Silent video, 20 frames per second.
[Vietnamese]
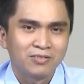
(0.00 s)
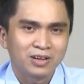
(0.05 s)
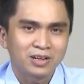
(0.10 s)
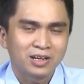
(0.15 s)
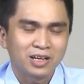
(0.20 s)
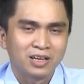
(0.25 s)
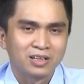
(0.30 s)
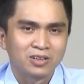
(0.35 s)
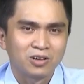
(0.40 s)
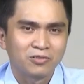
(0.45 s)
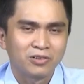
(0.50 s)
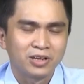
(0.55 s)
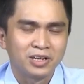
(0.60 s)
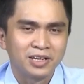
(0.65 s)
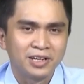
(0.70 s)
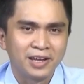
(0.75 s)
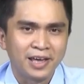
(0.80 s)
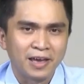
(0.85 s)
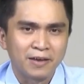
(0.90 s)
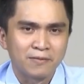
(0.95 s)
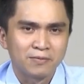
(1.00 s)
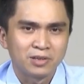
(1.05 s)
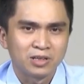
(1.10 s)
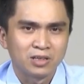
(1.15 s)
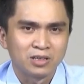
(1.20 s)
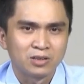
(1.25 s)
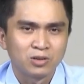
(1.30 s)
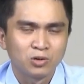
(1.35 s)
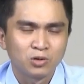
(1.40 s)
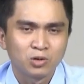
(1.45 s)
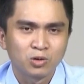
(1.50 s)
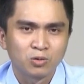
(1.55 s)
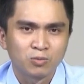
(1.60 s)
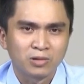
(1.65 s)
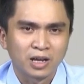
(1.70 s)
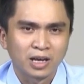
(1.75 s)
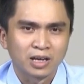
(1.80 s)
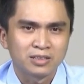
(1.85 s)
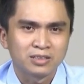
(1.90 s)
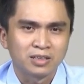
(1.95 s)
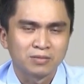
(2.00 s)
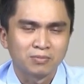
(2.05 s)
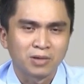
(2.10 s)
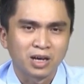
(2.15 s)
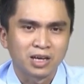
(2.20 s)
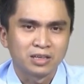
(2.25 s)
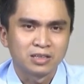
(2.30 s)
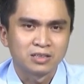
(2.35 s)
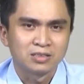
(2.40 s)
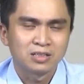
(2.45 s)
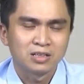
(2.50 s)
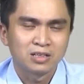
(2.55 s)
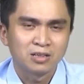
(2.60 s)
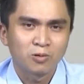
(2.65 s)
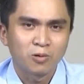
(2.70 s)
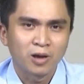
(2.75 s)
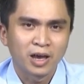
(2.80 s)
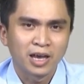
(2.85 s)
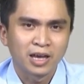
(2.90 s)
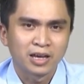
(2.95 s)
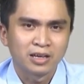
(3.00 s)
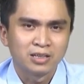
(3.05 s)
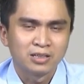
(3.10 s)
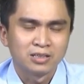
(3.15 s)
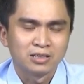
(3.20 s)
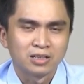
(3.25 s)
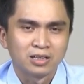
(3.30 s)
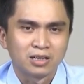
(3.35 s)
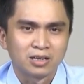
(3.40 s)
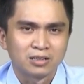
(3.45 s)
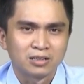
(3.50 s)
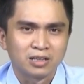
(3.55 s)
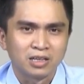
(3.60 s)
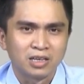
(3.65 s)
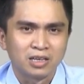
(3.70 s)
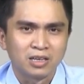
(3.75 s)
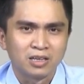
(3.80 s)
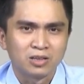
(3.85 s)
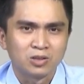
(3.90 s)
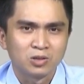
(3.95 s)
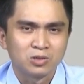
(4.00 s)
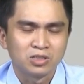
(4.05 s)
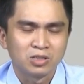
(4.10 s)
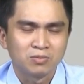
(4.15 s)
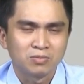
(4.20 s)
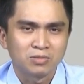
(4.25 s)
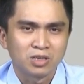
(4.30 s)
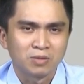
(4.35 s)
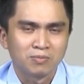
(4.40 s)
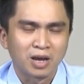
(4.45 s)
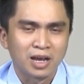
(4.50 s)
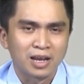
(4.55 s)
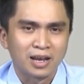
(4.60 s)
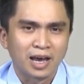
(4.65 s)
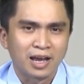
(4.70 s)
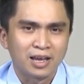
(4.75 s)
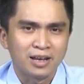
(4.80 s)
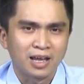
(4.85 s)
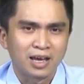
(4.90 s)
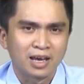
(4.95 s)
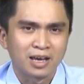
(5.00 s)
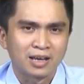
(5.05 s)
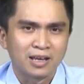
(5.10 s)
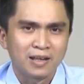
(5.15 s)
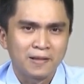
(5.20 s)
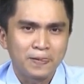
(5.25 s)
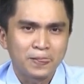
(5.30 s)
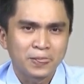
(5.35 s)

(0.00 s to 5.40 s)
vấn đề thoát vị đĩa đệm thì tôi cũng đã trình bày sơ qua à, thì tôi xin trình bày lại là